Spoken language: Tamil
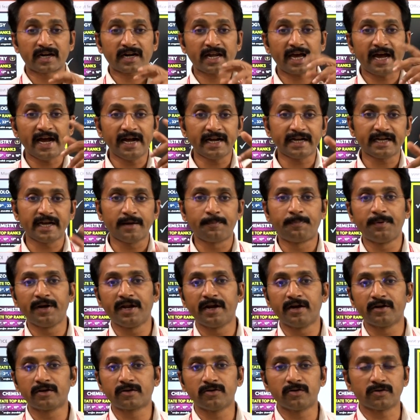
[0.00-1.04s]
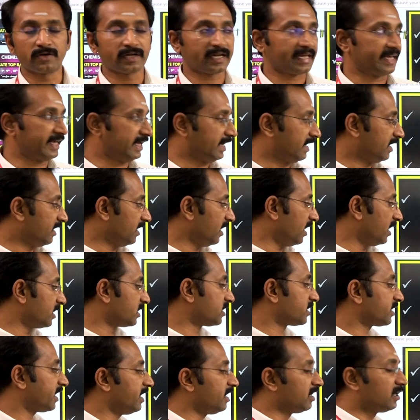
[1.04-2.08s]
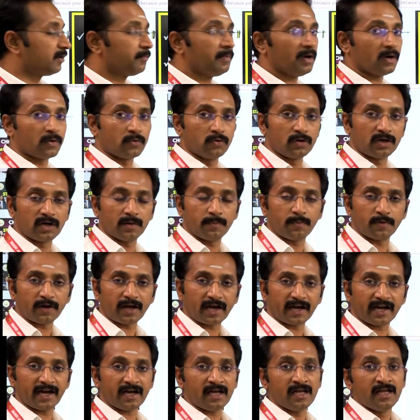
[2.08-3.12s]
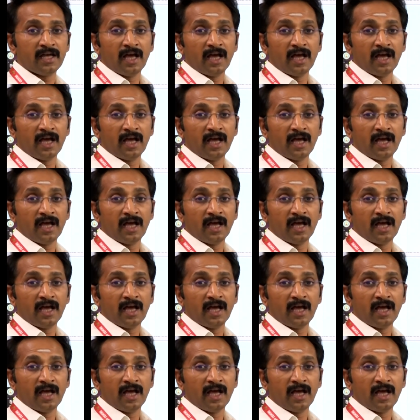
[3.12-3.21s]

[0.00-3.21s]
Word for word: ரேங்க் எப்படி எடுக்கணுங்கிற எல்லா ட்ரைனிங்குமே கொடுக்க போறாங்க